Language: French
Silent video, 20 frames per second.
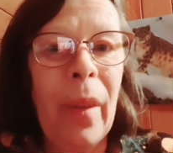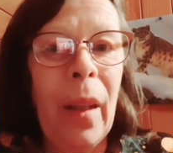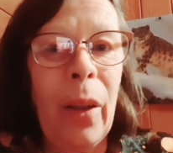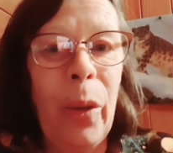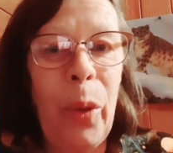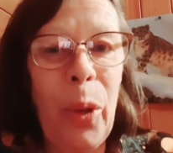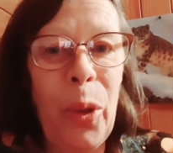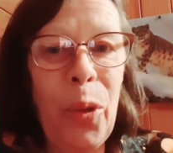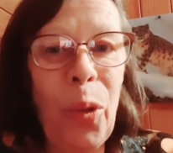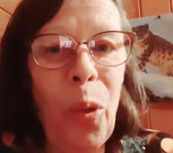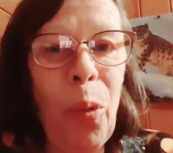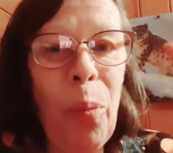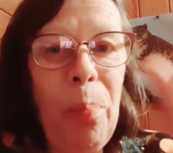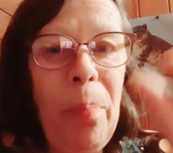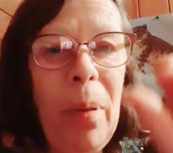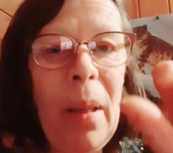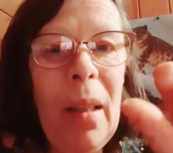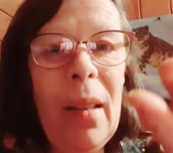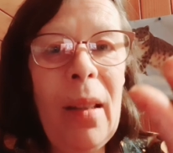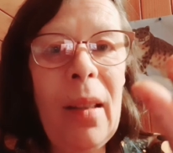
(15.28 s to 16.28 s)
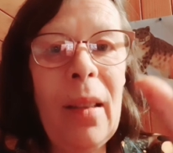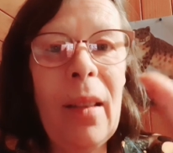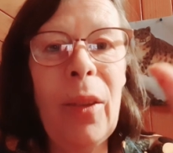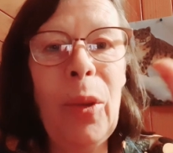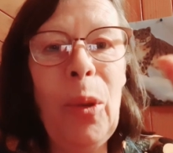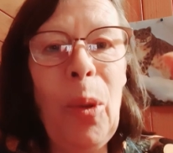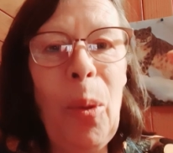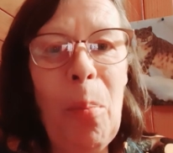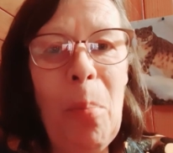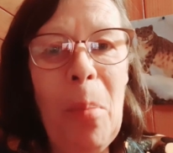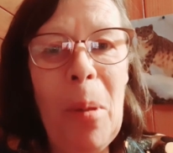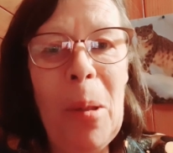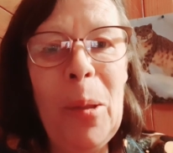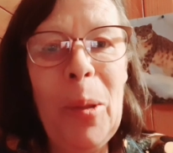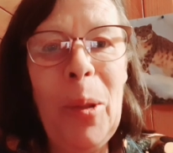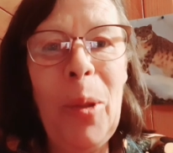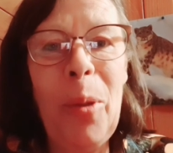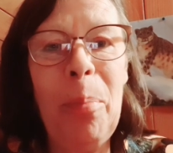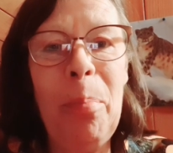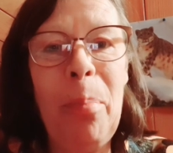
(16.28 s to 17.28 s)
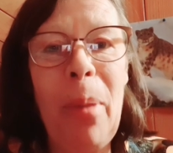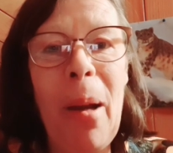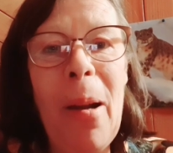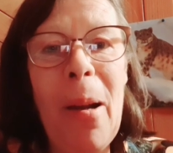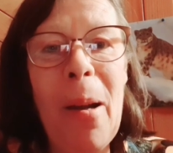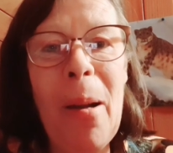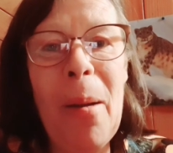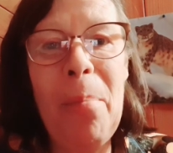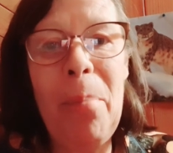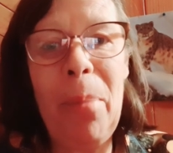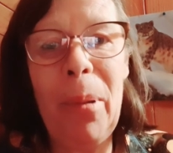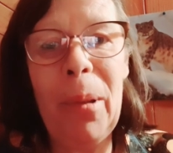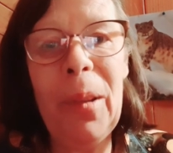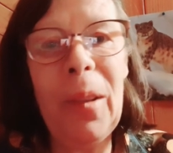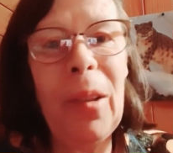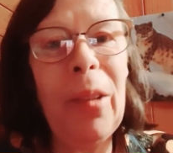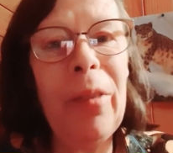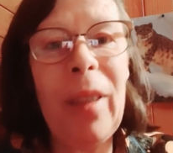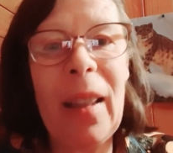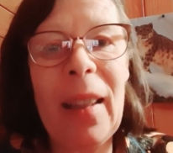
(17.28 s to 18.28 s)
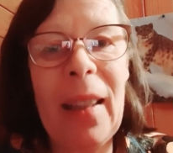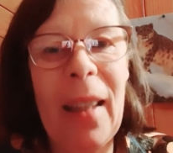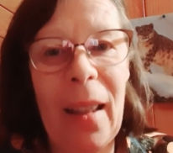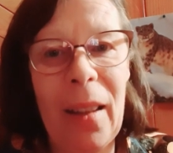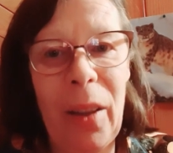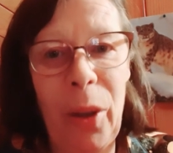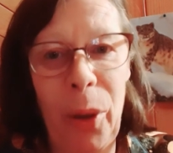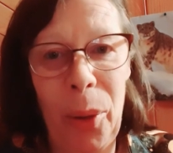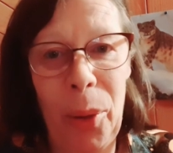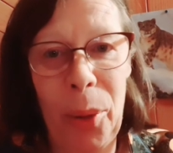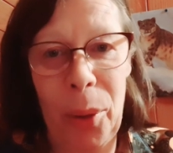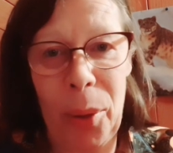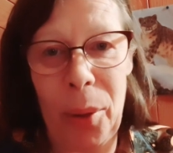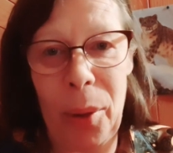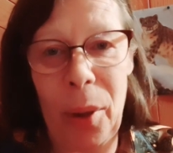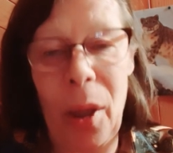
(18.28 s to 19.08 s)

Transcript: que son père ne mente pas pendant 24 heures.